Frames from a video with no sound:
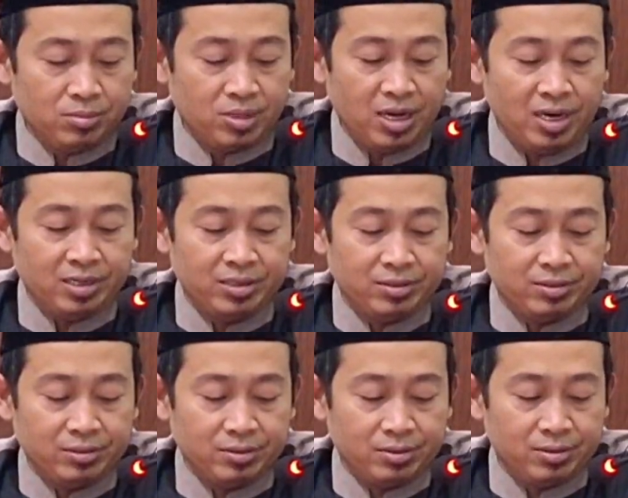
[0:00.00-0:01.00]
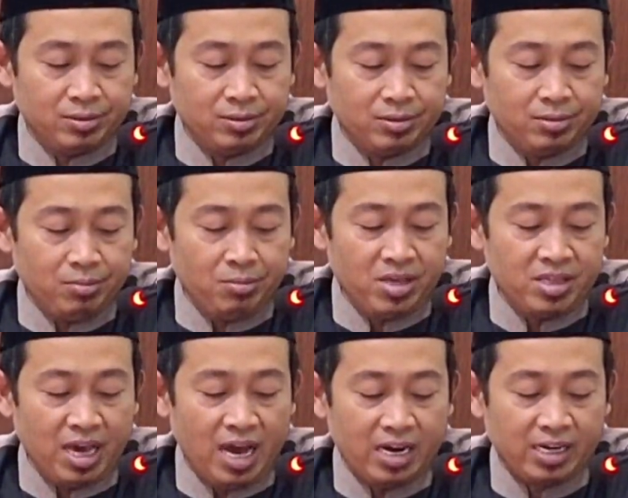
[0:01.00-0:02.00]
dan
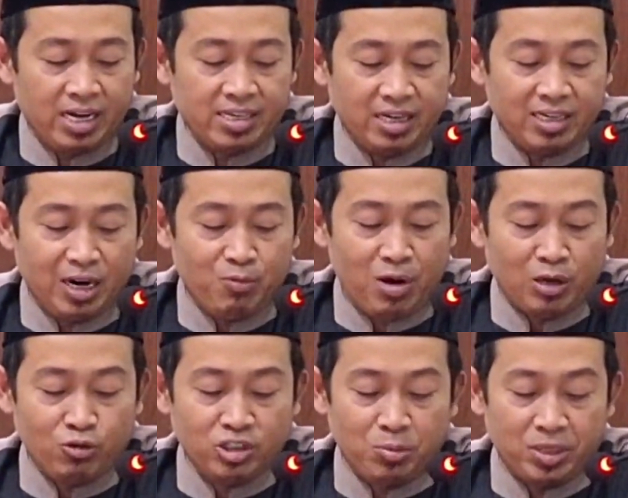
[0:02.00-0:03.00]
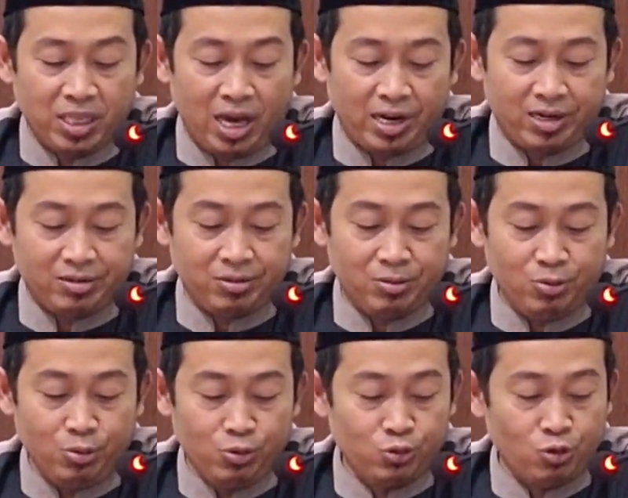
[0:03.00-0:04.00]
menjaharkannya dalam waktu sebentar
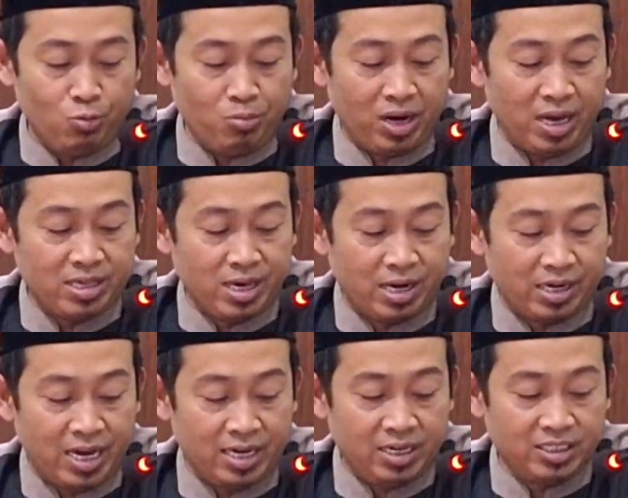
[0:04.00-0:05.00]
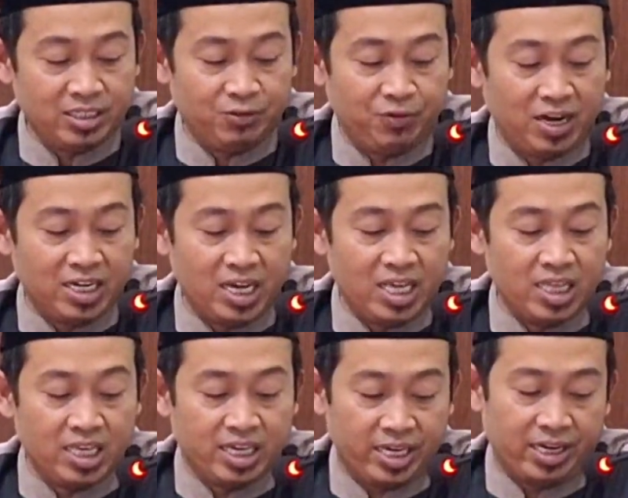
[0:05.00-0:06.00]
untuk mengajarkan sifat
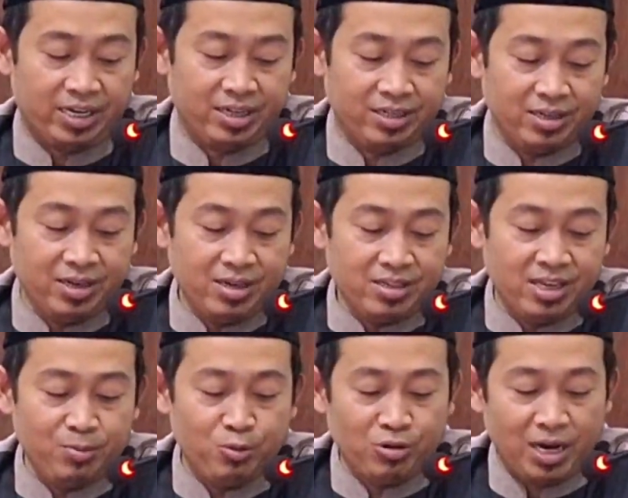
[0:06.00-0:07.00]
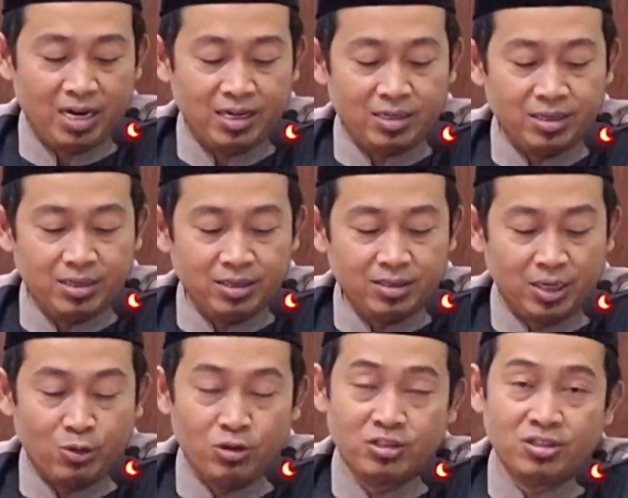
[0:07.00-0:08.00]
zikir. Jadi bukan
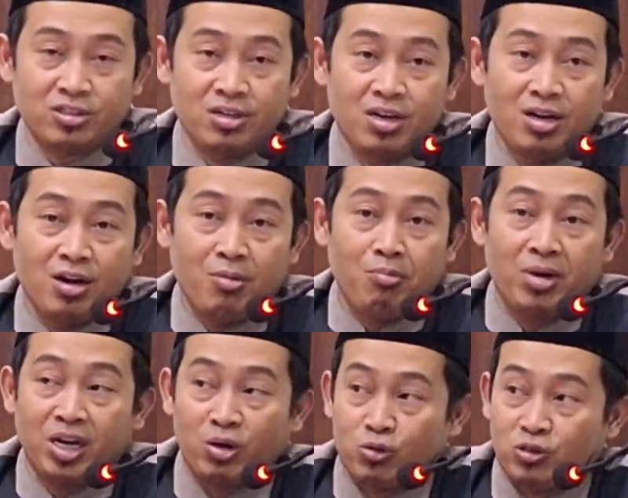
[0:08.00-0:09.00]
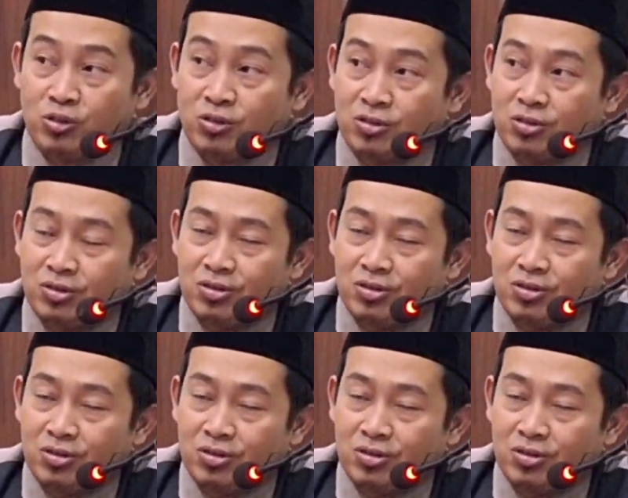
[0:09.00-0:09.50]
terus menerus.